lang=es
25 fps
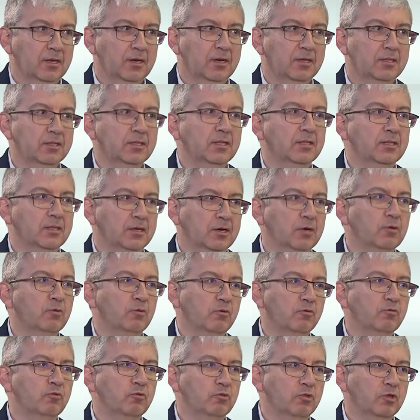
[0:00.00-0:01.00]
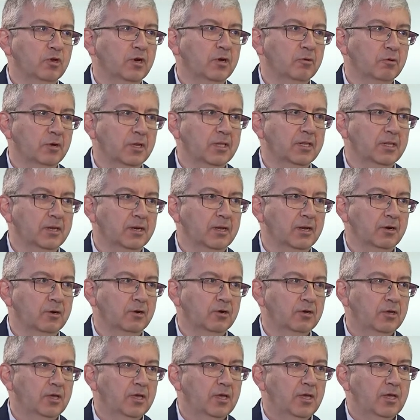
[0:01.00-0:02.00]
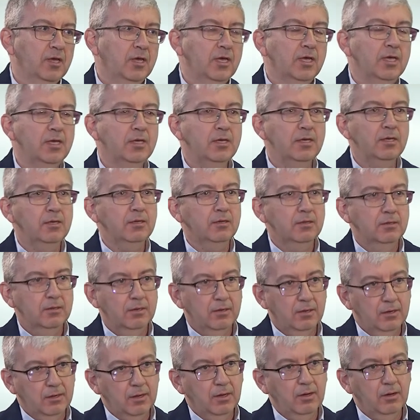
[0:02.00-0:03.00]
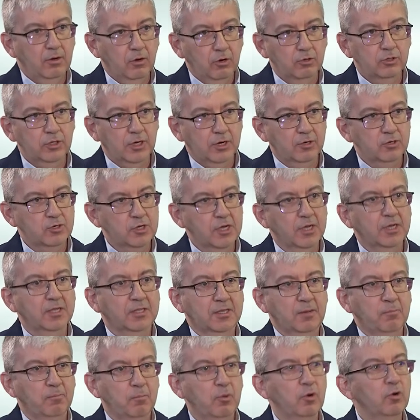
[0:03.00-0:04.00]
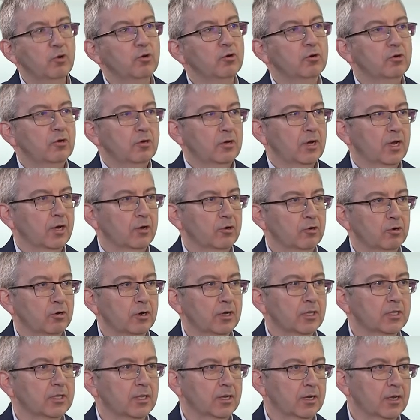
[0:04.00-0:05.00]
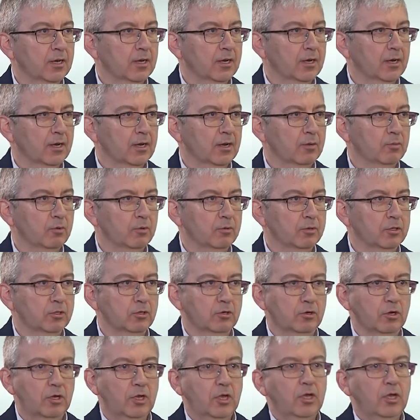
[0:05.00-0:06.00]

era entender cómo funcionaba el dinero. Y otra cosa que tampoco la corona tenía en aquel momento,